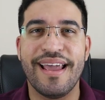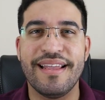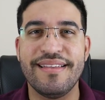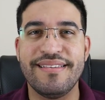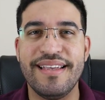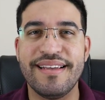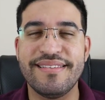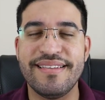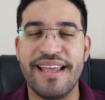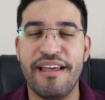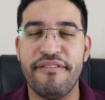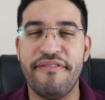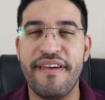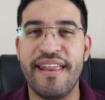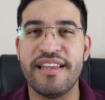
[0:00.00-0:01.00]
quer dizer que se
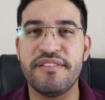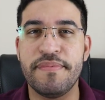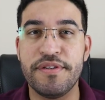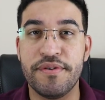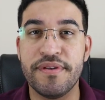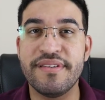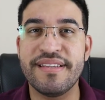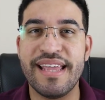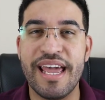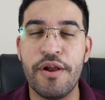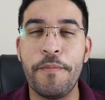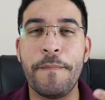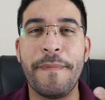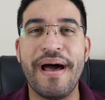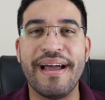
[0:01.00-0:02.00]
refere às pessoas que
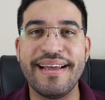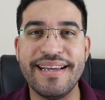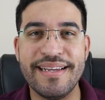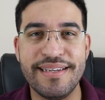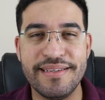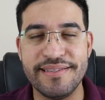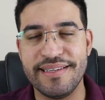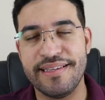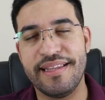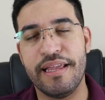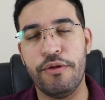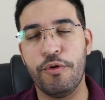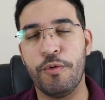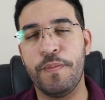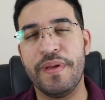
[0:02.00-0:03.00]
eram pagãs
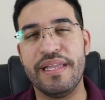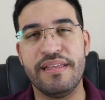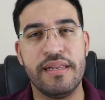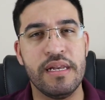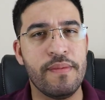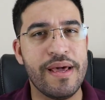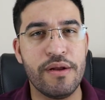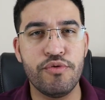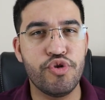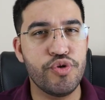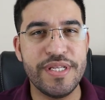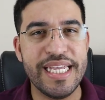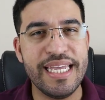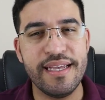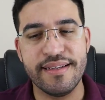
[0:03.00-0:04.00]
anteriormente, não eram
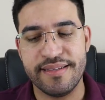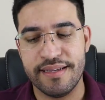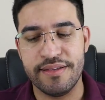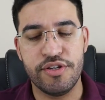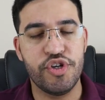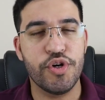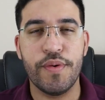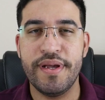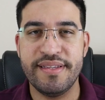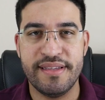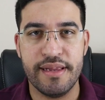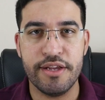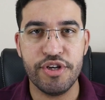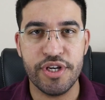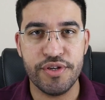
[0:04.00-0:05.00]
judias antes de
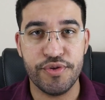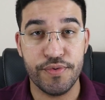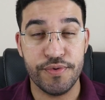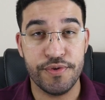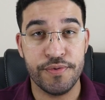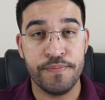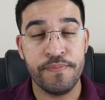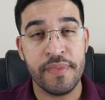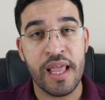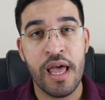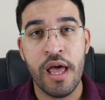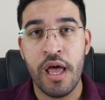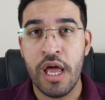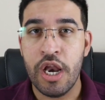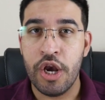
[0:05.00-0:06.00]
conhecerem Jesus.
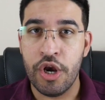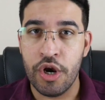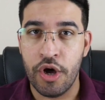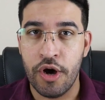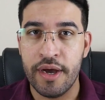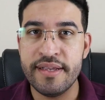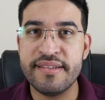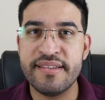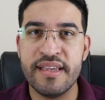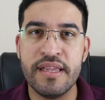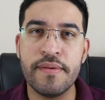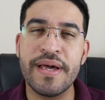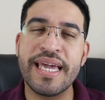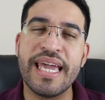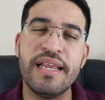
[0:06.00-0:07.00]
Nós
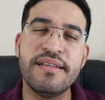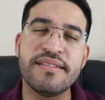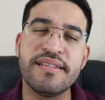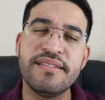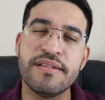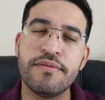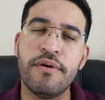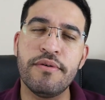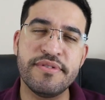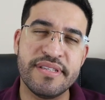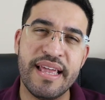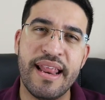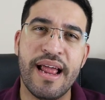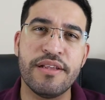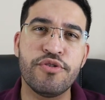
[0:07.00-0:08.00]
seriam aqueles que são
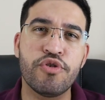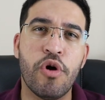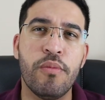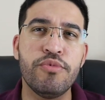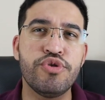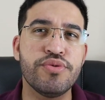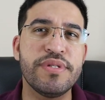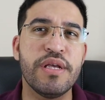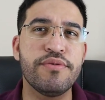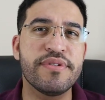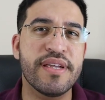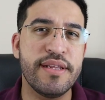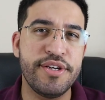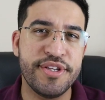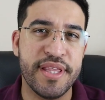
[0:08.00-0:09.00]
considerados como
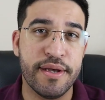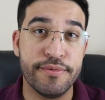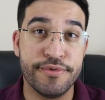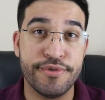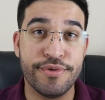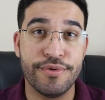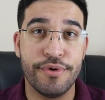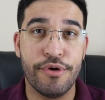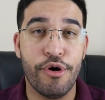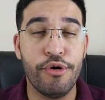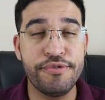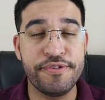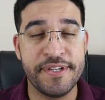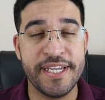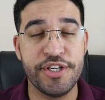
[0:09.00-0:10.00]
judeus cristãos,
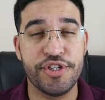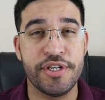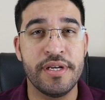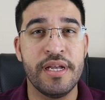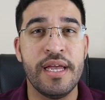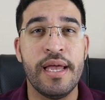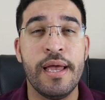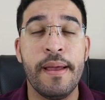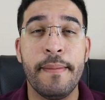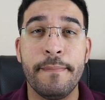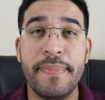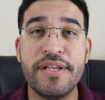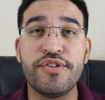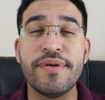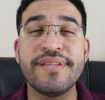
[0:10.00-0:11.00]
ou seja,
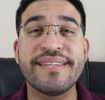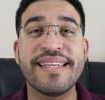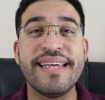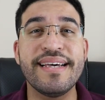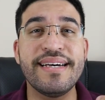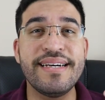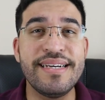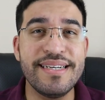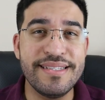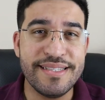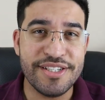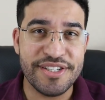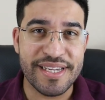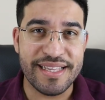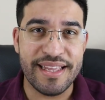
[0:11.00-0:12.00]
pessoas que
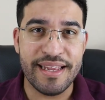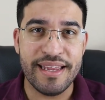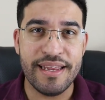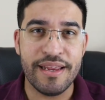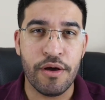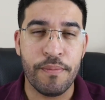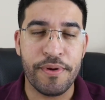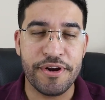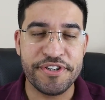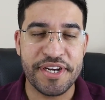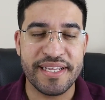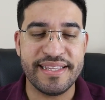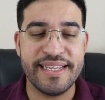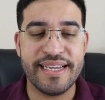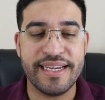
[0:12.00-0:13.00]
antes de aderirem ao
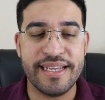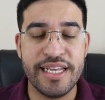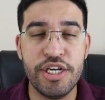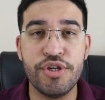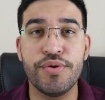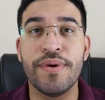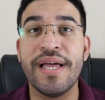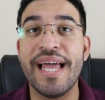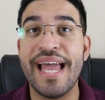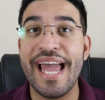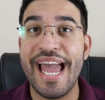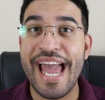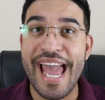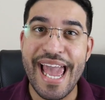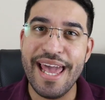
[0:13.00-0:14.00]
projeto de Cristo
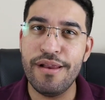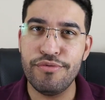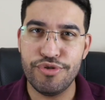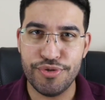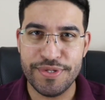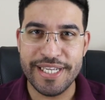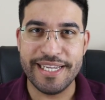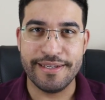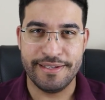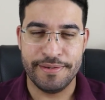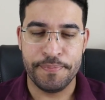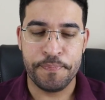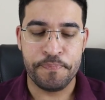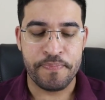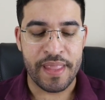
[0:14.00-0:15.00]
eram judias.